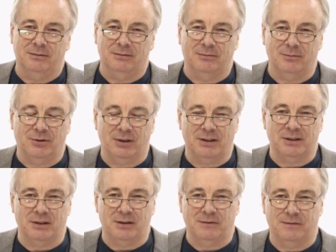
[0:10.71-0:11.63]

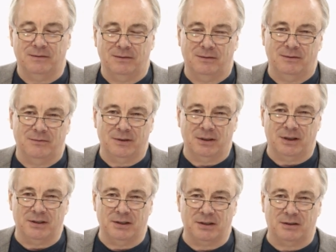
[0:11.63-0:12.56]
участников
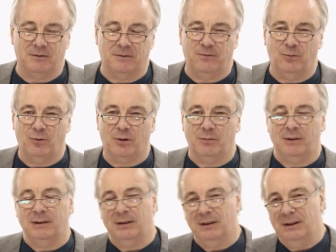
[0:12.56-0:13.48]
Всероссийского
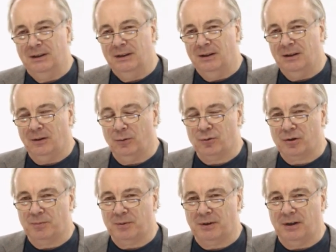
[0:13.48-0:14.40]
форума
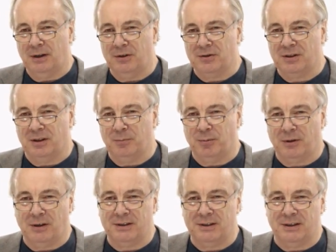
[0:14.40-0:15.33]
лучших педагогических
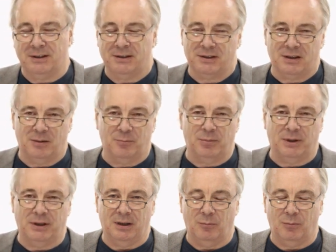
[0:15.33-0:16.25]
практик с
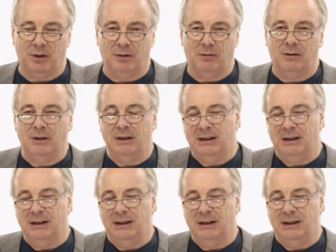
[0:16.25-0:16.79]
компанией МЭО.